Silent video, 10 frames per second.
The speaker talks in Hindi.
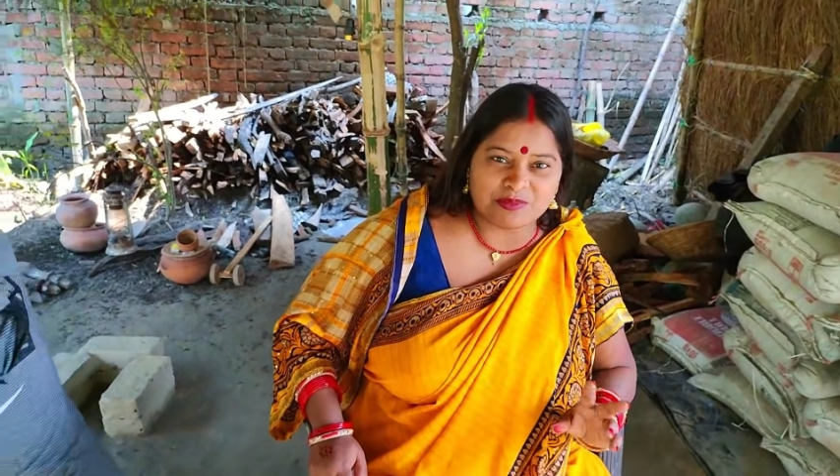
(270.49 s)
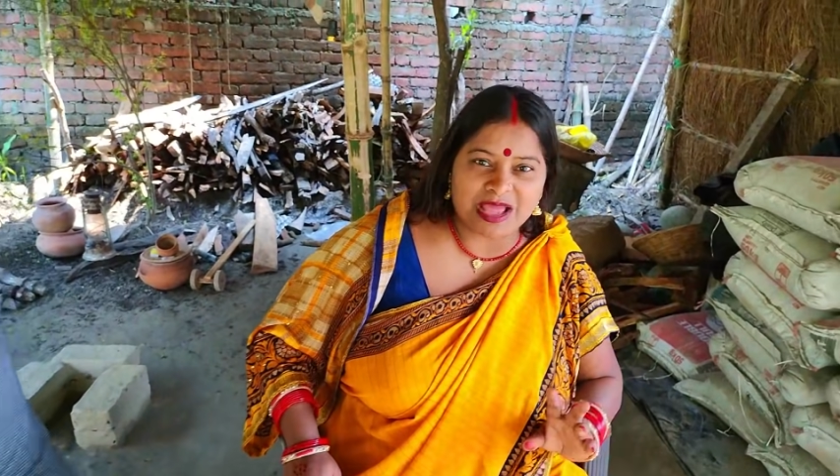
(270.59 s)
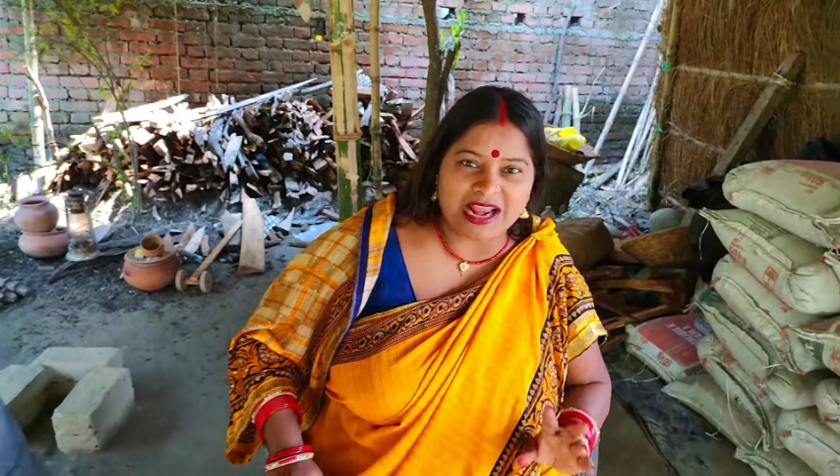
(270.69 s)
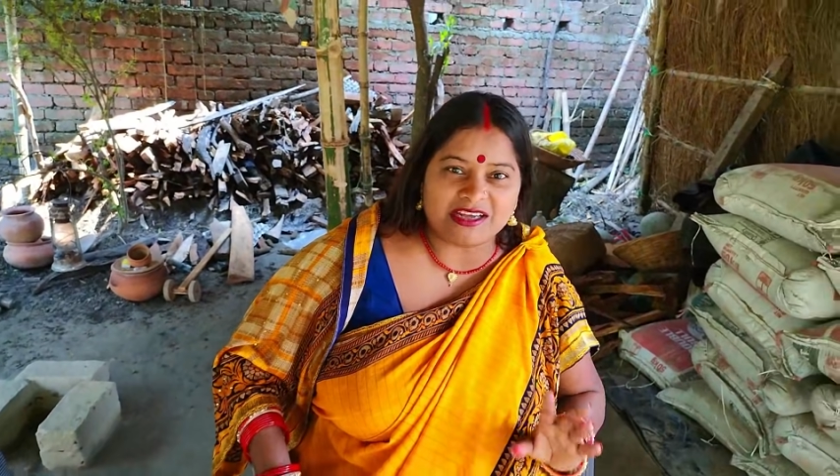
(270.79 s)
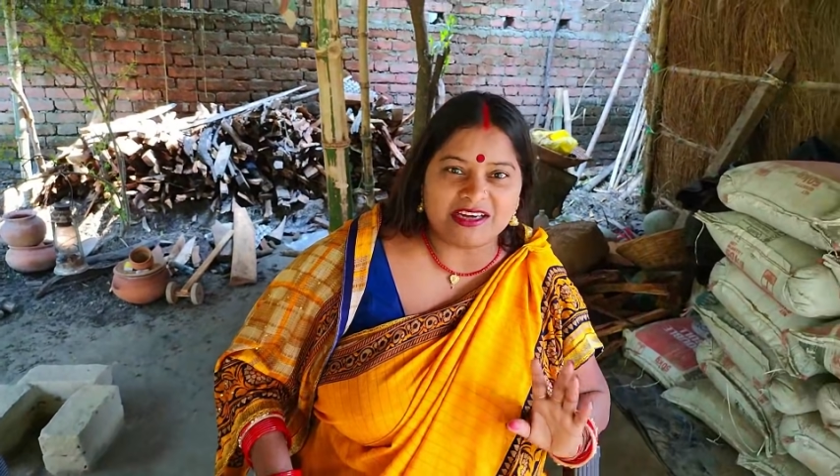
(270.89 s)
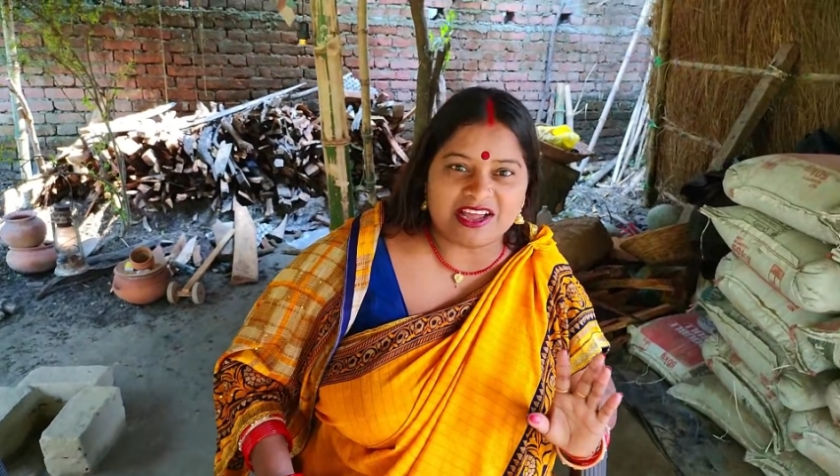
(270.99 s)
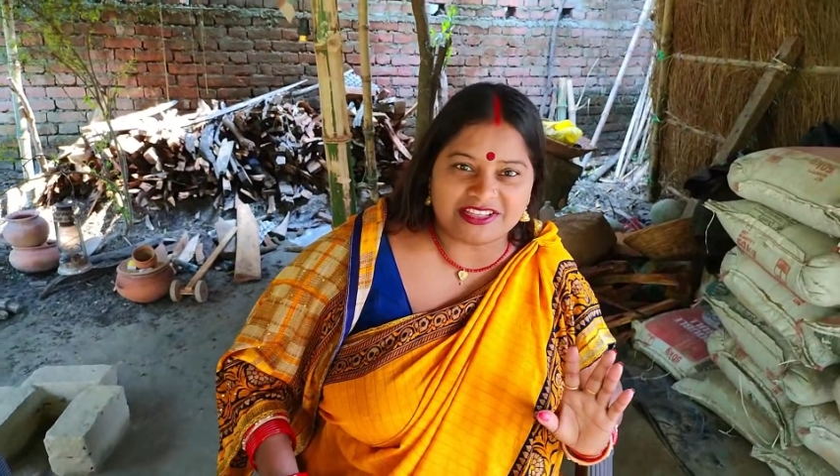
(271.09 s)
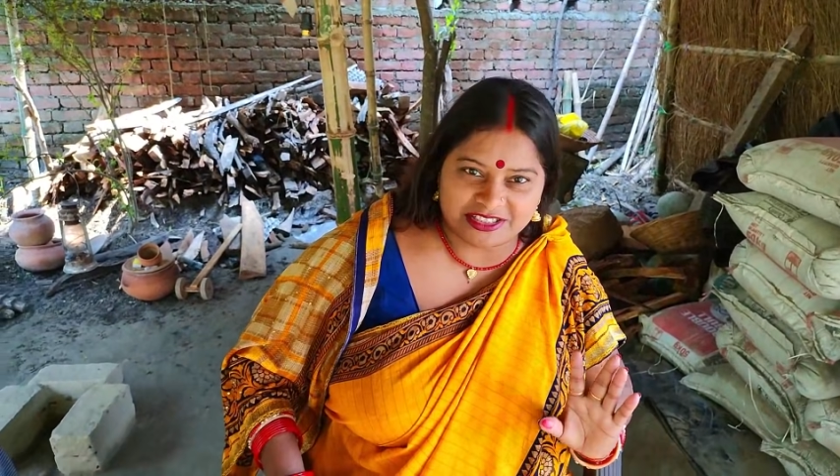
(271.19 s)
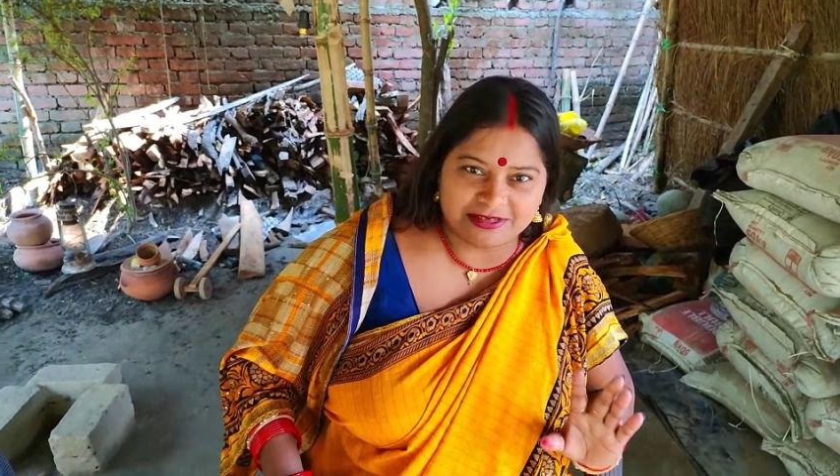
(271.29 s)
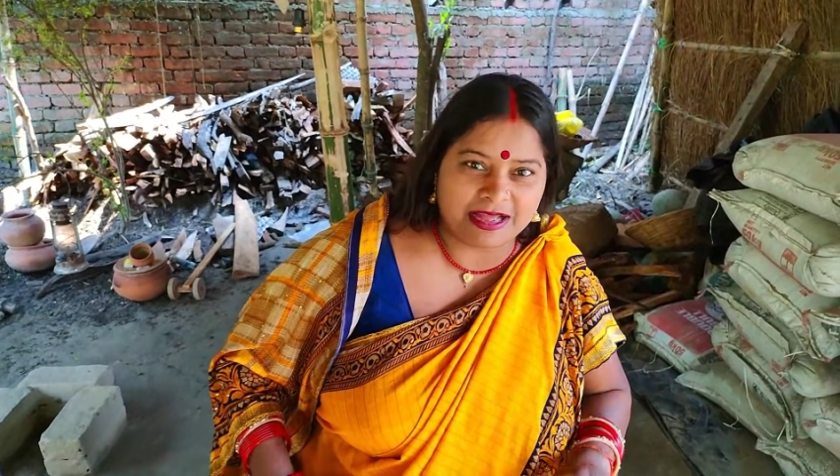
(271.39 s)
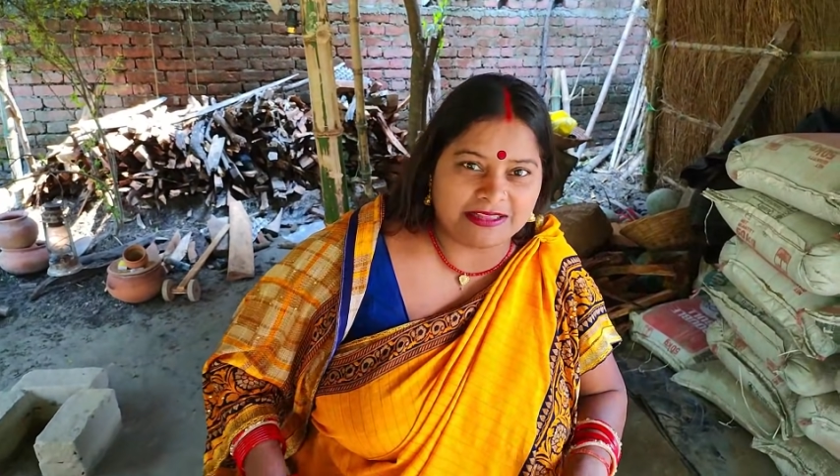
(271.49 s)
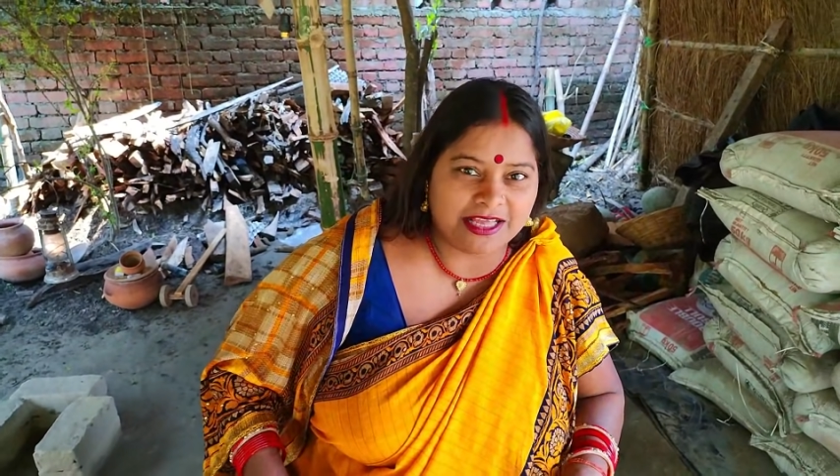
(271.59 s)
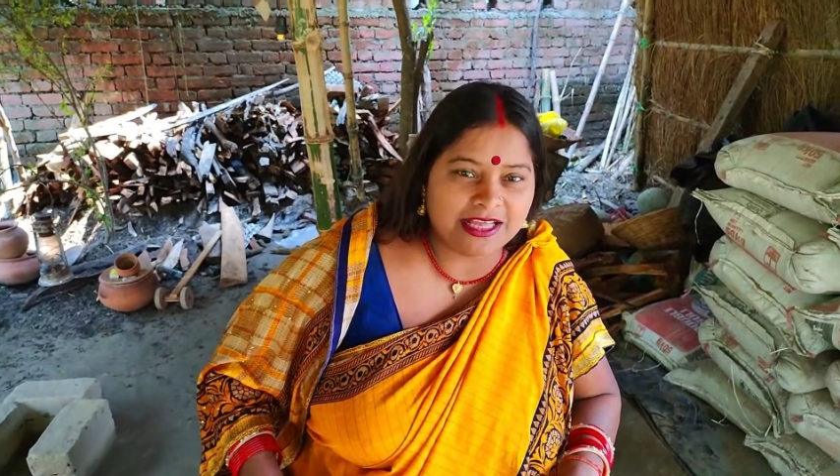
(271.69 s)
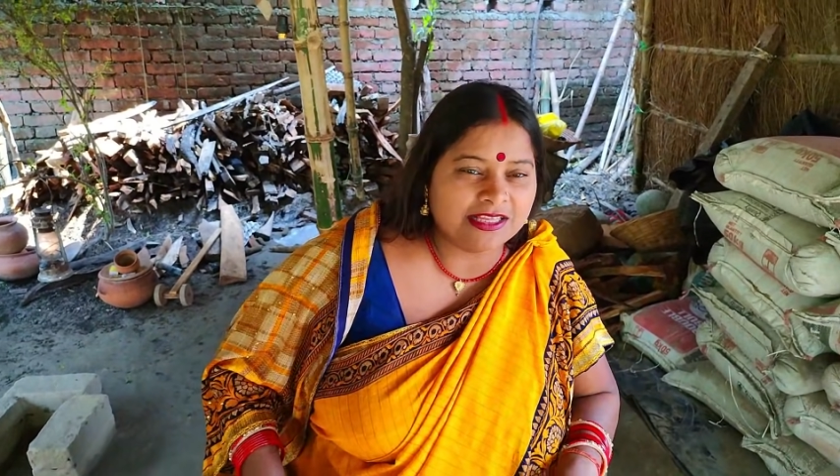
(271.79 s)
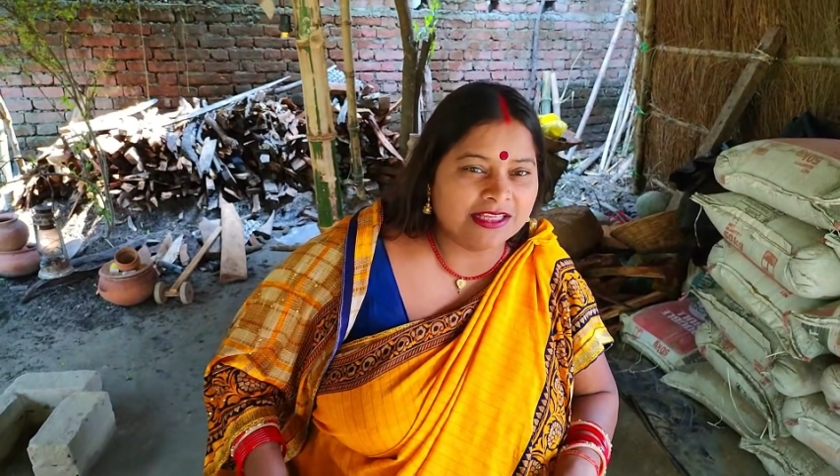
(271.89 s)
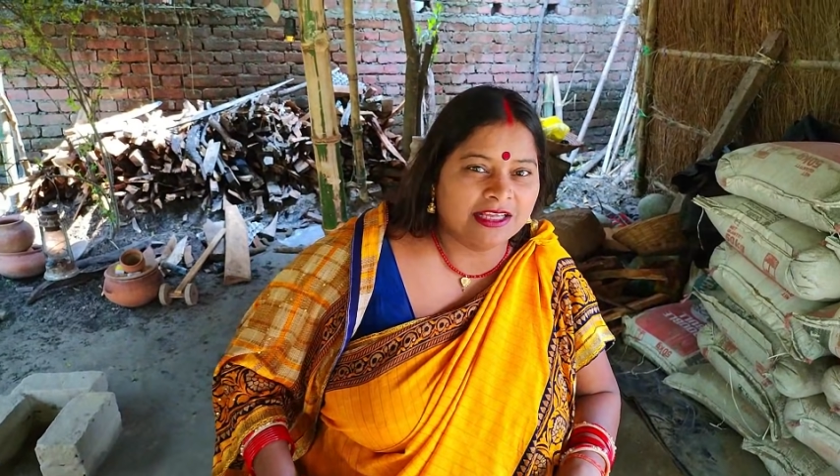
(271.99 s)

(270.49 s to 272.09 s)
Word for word: से प्यार करना अच्छी बात है